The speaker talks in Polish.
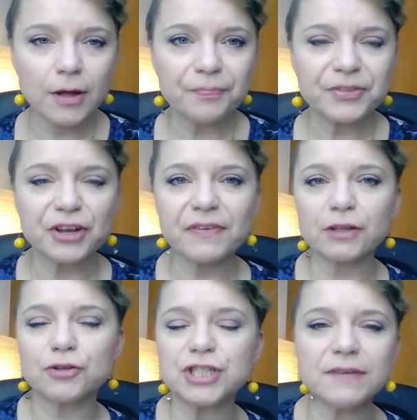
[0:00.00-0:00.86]
Trwa
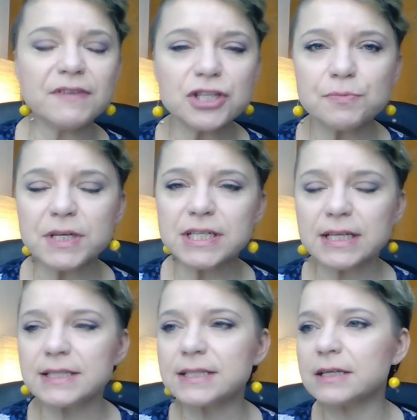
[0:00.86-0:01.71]
to 9
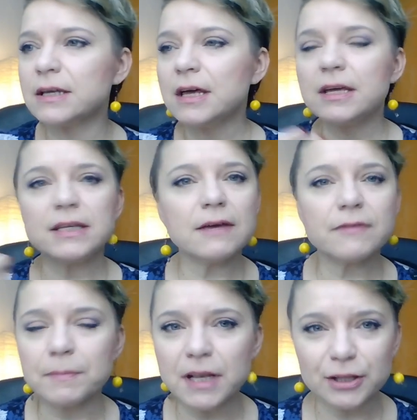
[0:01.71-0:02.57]
miesięcy, nie
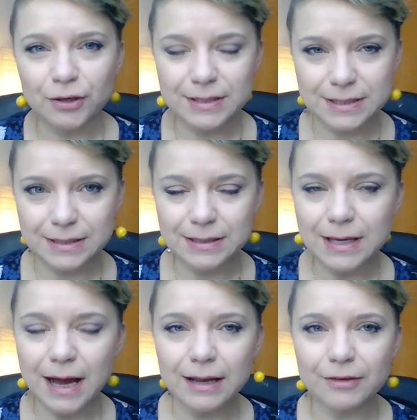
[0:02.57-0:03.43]
wiem ile to jest
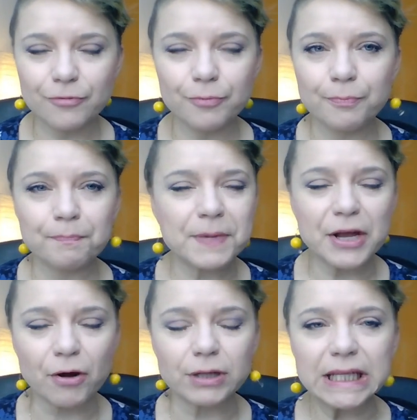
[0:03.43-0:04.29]
dni, ale w
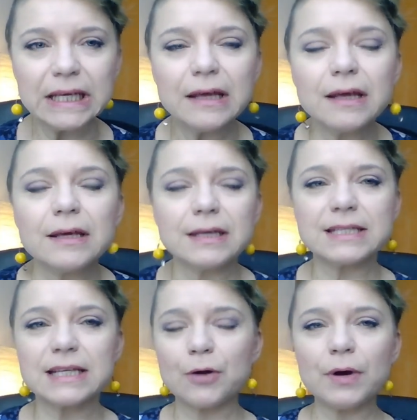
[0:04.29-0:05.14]
pierony
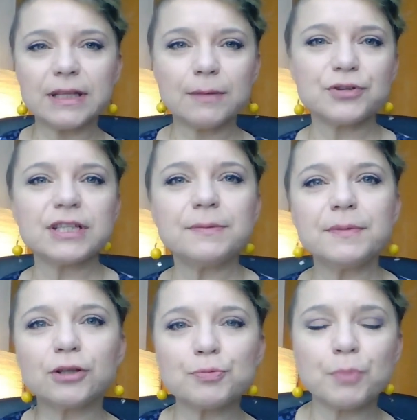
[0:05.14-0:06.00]
i zakładam, że
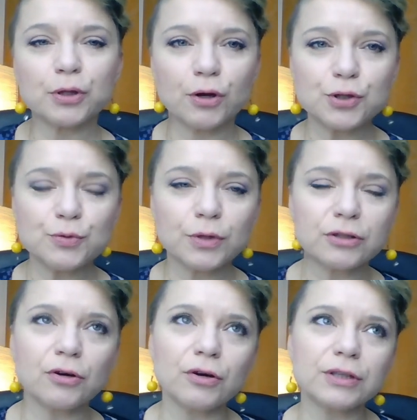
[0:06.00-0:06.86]
gdyby ktoś podchodził do
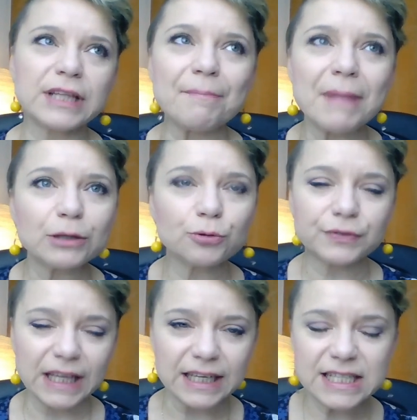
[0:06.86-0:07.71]
tego tematu
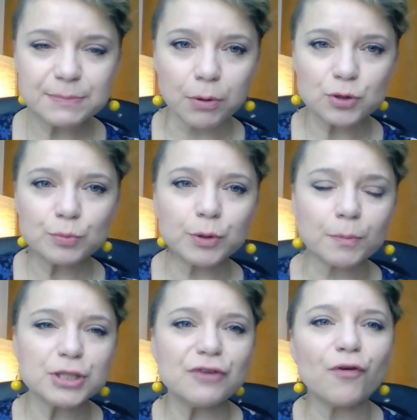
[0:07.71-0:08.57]
w taki sposób,
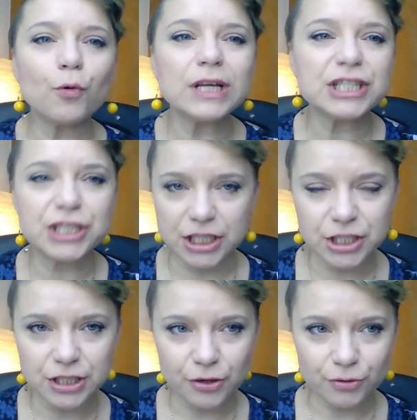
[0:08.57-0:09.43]
to by się w ogóle
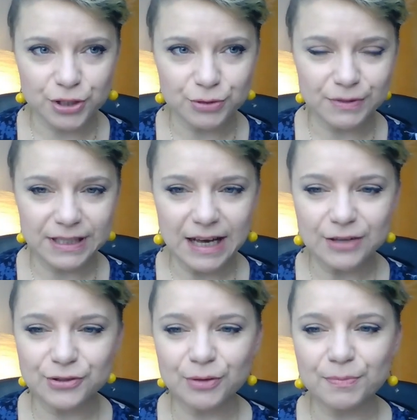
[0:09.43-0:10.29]
dzieci nie rodziły,
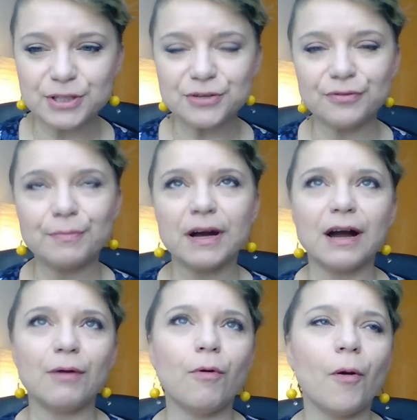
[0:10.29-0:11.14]
tak? Że to będzie
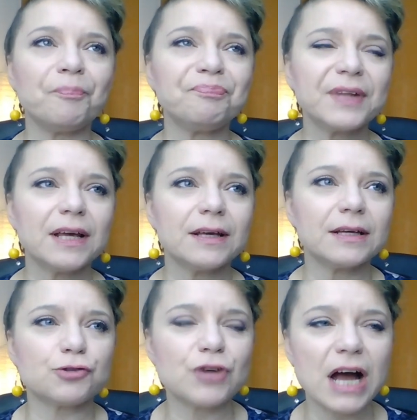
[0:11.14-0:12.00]
wymagało
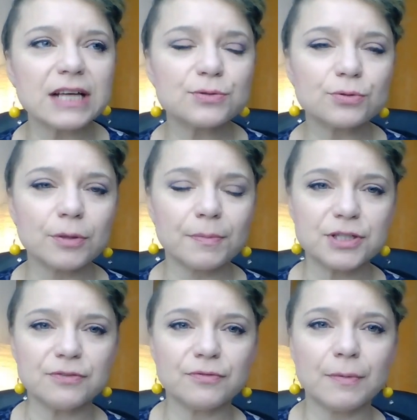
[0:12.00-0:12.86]
e, czasu, to
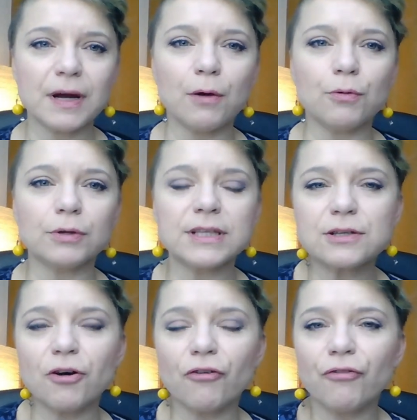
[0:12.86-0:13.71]
będzie wymagało
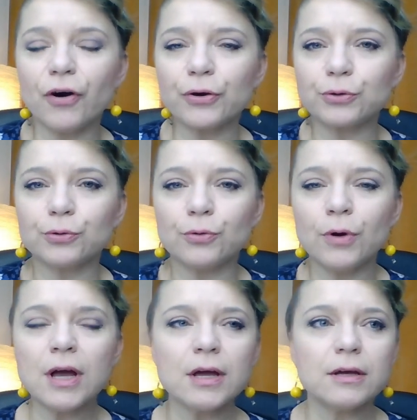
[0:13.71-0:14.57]

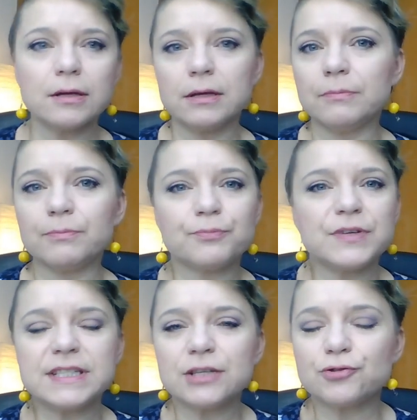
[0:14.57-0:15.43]
dyskomfortu e,
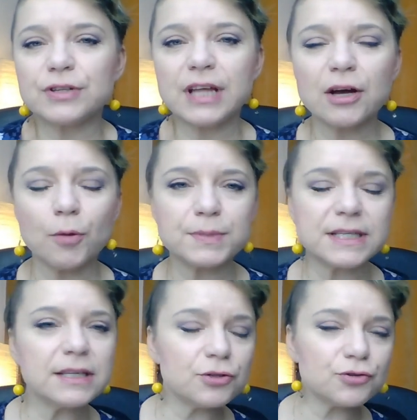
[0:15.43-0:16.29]
fizycznego,
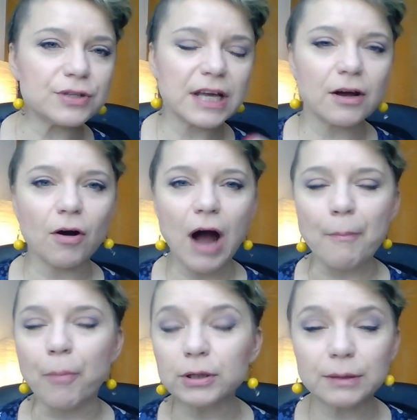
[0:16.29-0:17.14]
psychicznego,
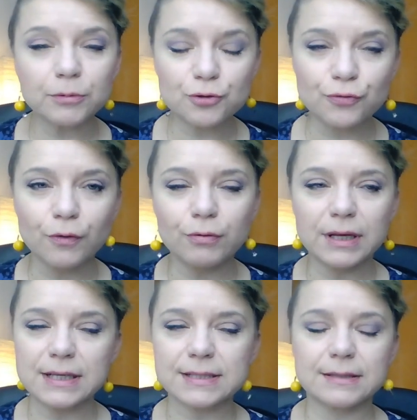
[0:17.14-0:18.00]
a potem to już w
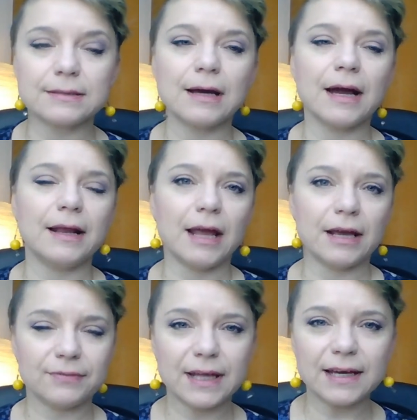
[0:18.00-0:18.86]
ogóle jest e, high
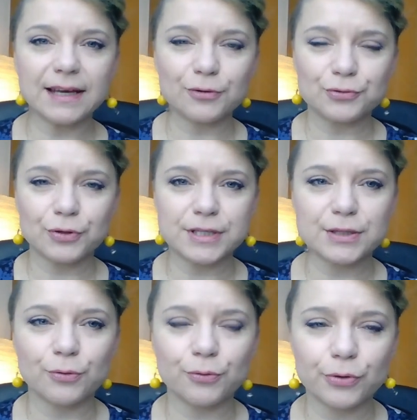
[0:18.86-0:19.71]
life, tak? Jak już to
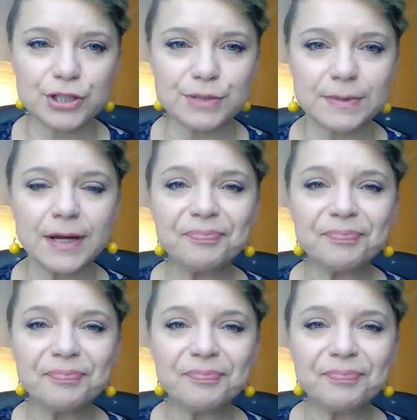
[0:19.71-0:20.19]
dziecko urodzimy.